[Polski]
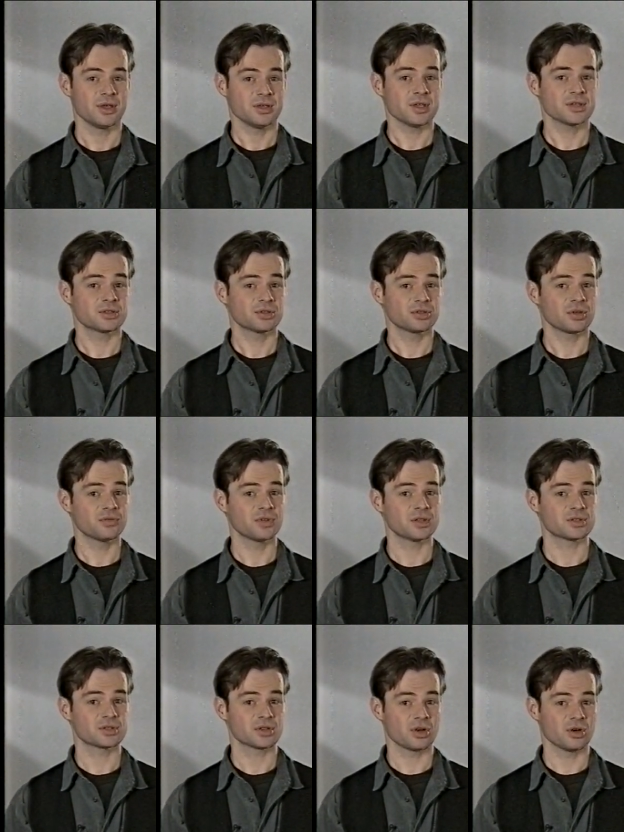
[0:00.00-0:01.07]
Jest to
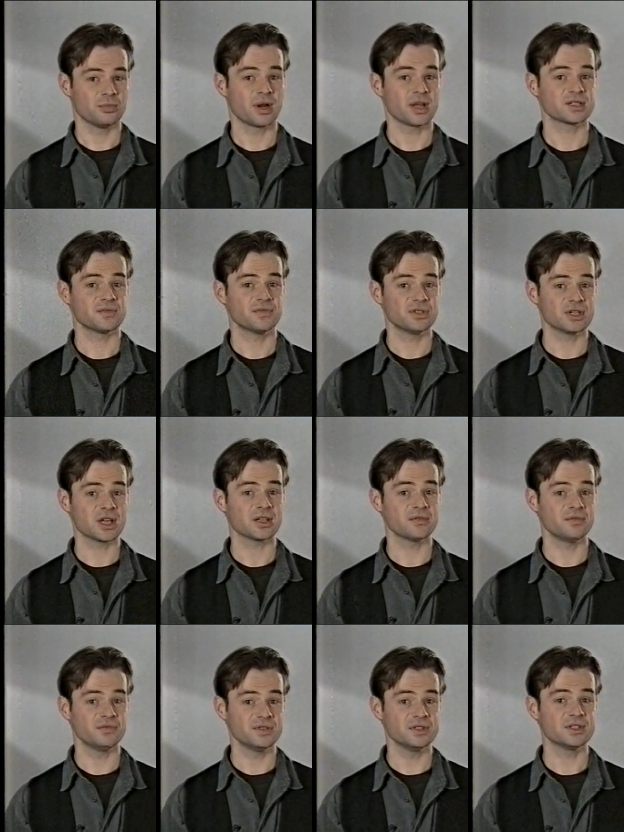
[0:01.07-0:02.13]
więc obraz
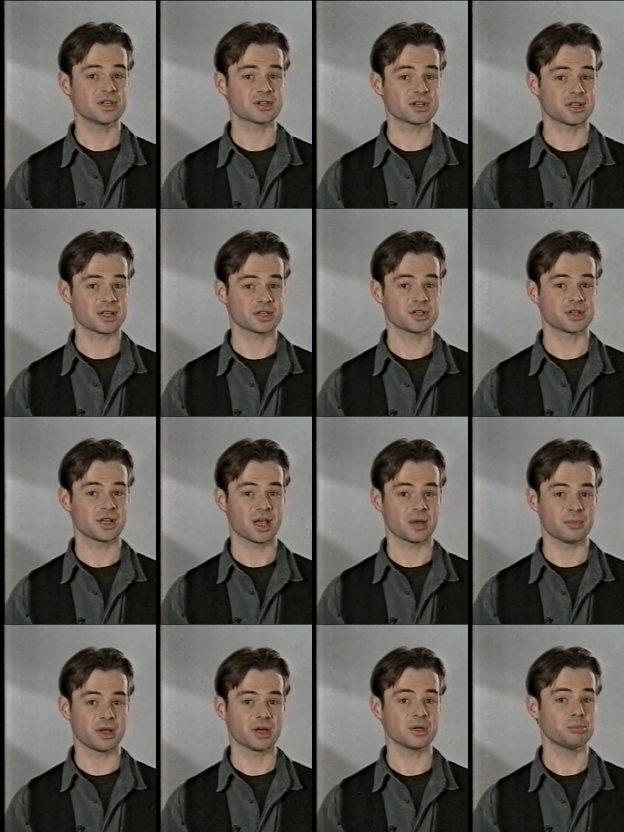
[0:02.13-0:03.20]
widziany w wizjerze naszej
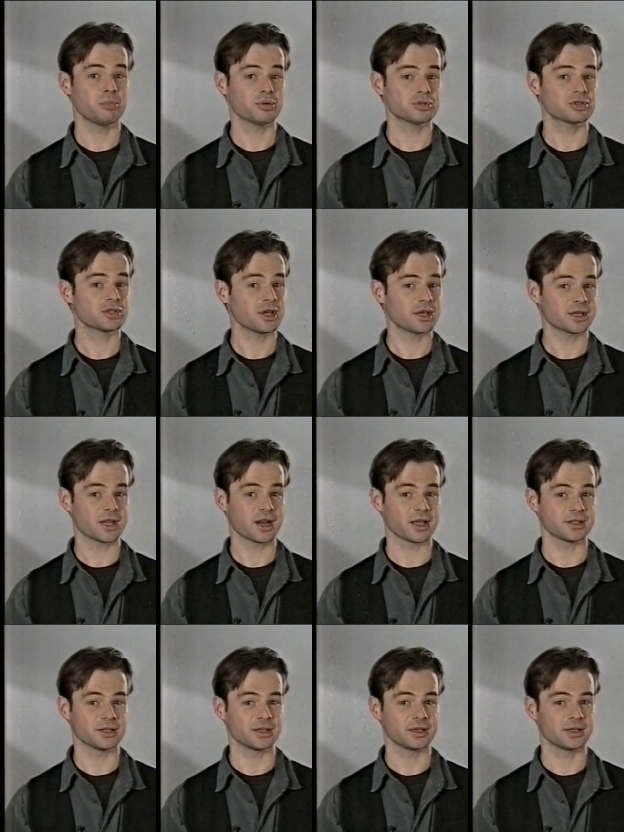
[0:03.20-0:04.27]
kamery bądź na
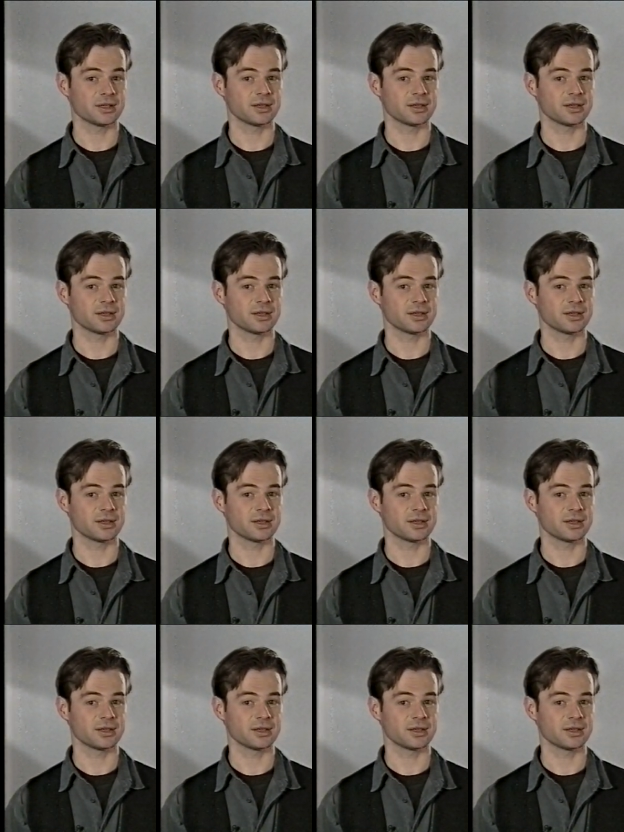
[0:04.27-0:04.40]
ekranie.